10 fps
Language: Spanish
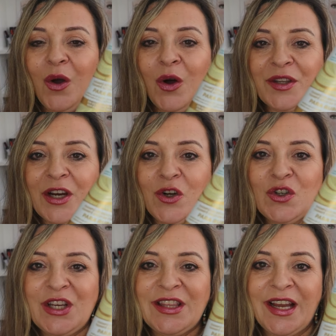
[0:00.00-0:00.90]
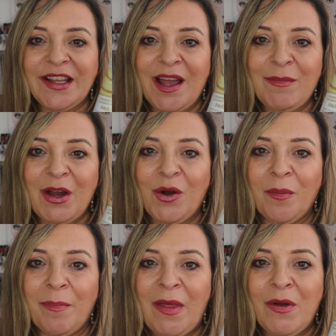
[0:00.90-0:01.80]
Otra cosita que también he
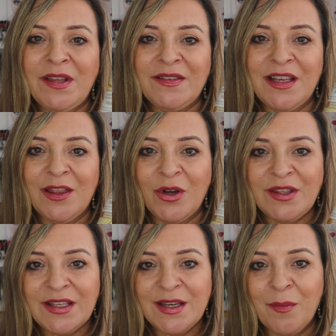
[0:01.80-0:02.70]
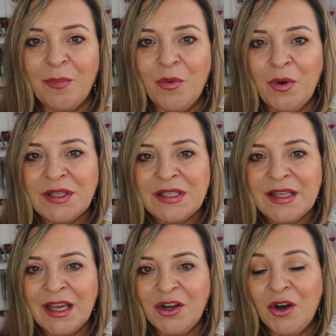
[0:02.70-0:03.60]
comprado este ha sido este champú en
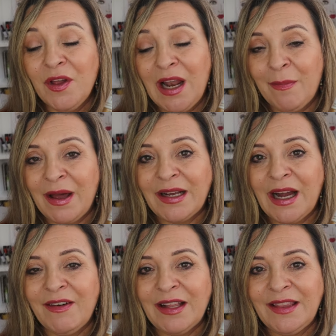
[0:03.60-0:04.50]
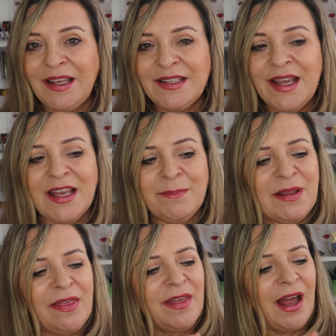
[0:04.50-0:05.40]
seco de la marca Batiz,
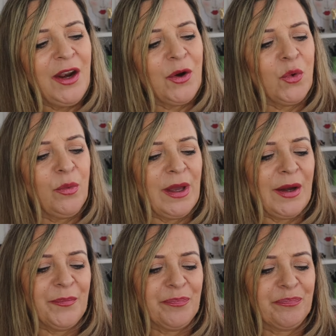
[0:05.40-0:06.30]
especial rubia.